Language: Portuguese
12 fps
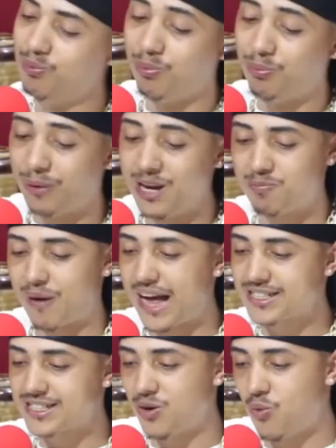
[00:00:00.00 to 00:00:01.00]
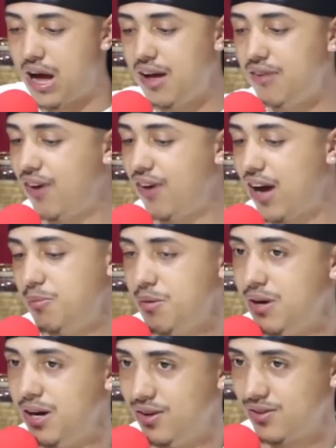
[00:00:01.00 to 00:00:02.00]
Ele passa ah, uma vibe,
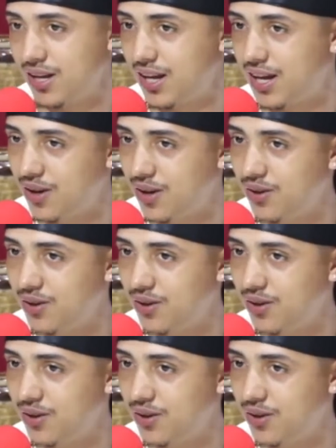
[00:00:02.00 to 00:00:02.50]
mano, tá ligado?